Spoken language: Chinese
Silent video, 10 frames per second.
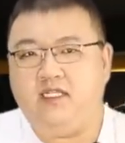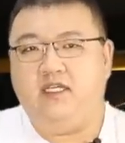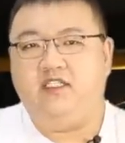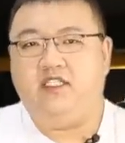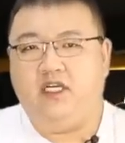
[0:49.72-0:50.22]

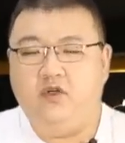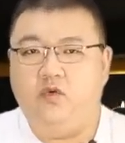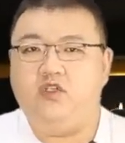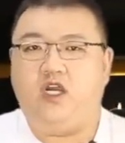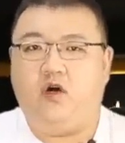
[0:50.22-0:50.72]
这个乾
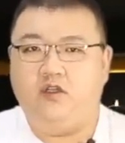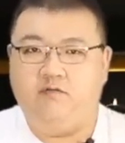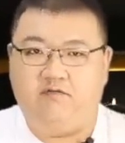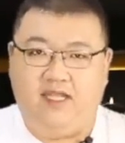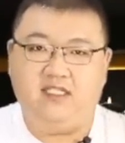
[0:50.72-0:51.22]
隆朝的
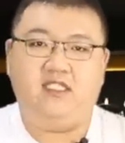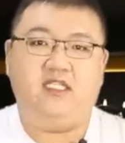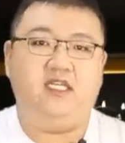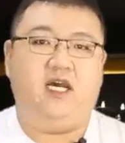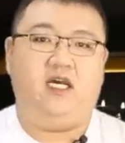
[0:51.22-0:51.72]
晚
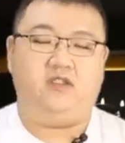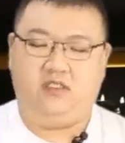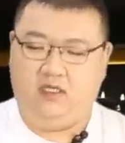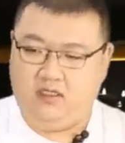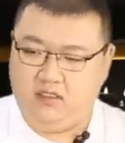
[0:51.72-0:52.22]
期啊，
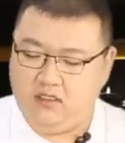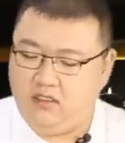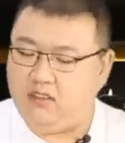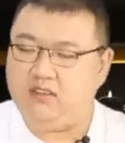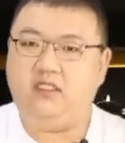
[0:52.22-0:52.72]
整
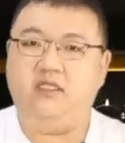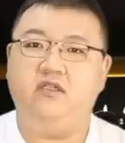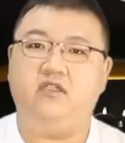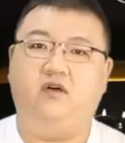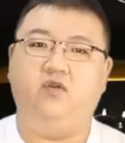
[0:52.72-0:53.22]
个
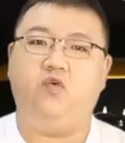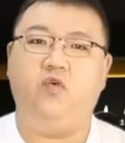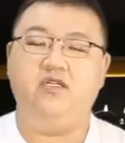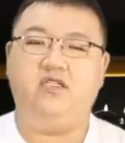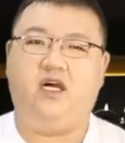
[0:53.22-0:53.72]
清朝的
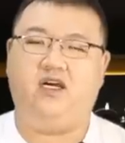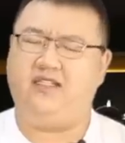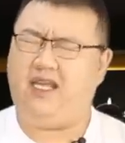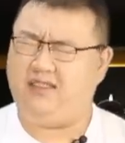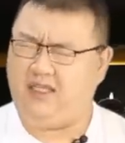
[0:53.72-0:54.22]
官场
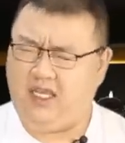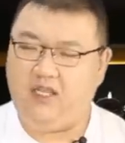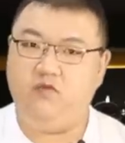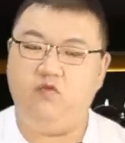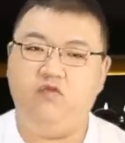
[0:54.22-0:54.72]
那
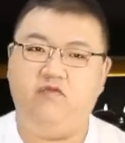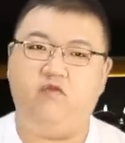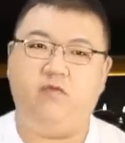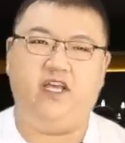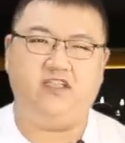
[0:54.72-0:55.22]
贪污
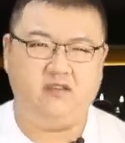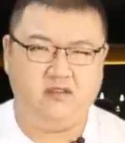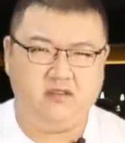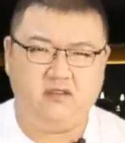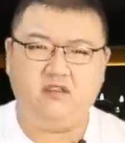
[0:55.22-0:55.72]
腐败
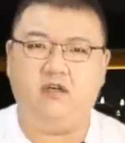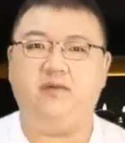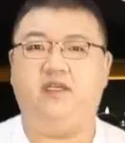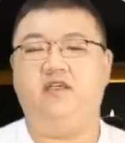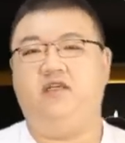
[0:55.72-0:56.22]
特
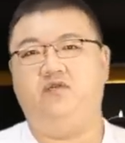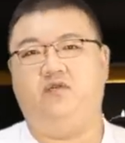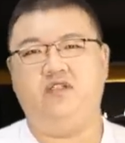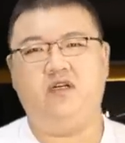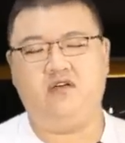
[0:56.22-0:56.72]
别严
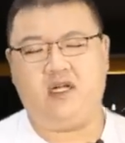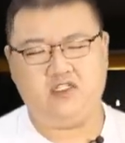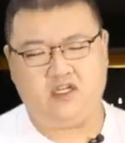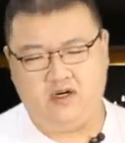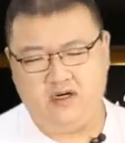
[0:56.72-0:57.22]
重，甚至它
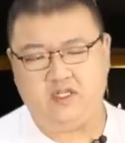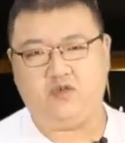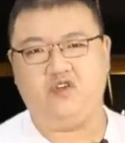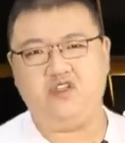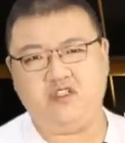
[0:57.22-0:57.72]
成了一
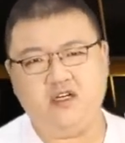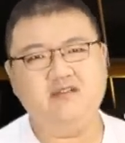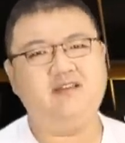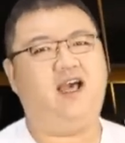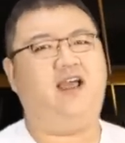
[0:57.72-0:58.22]
种
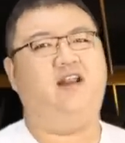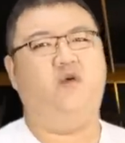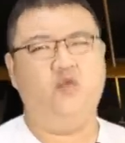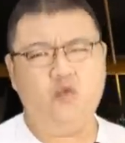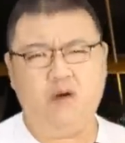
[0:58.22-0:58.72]
生态了，
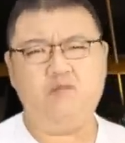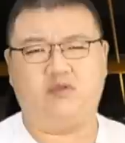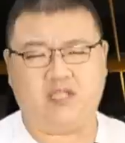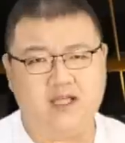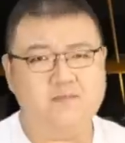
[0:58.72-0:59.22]
无官
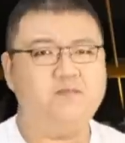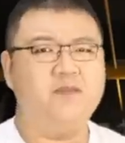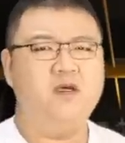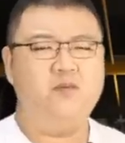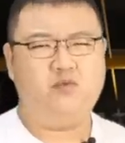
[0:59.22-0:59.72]
不贪，
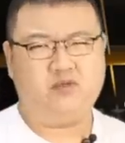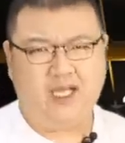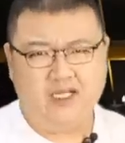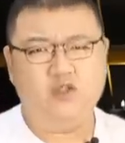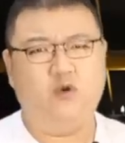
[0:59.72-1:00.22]
不
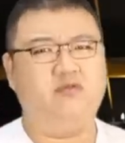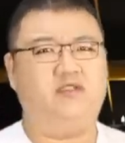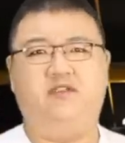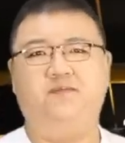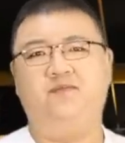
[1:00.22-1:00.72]
贪都不
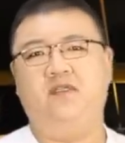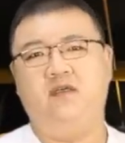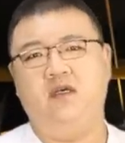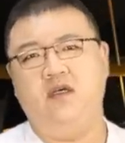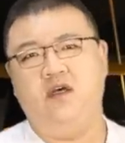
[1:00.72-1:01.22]
行。
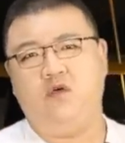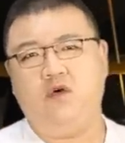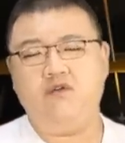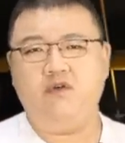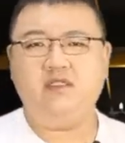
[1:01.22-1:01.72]

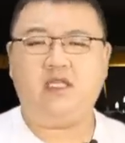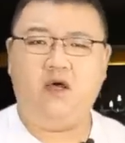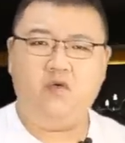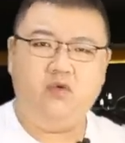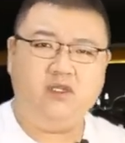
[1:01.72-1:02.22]
官员
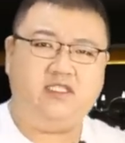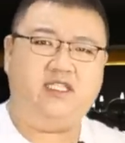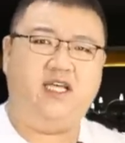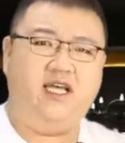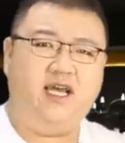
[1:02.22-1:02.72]
贪污的
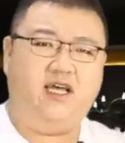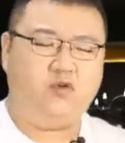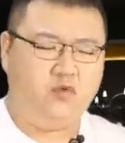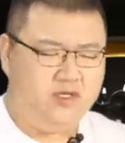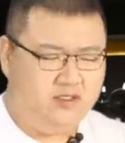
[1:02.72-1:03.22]
钱
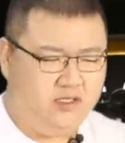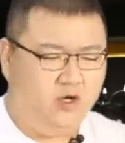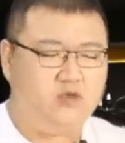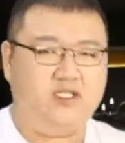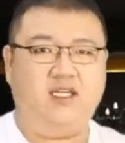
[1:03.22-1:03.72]
啊，归根
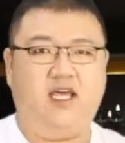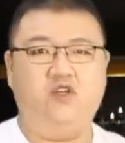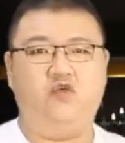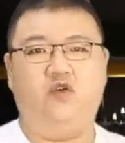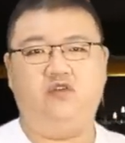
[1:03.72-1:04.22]
到底
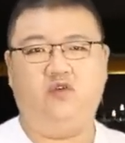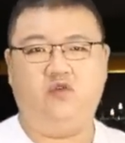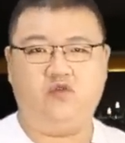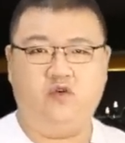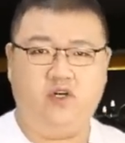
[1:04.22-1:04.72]
来说
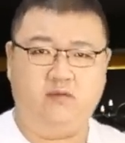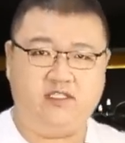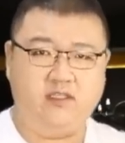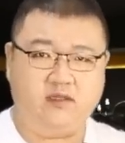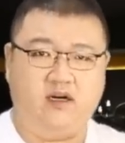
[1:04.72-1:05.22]
都是从老百
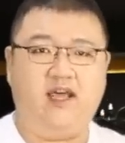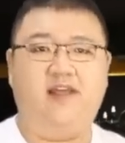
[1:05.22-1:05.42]
姓那儿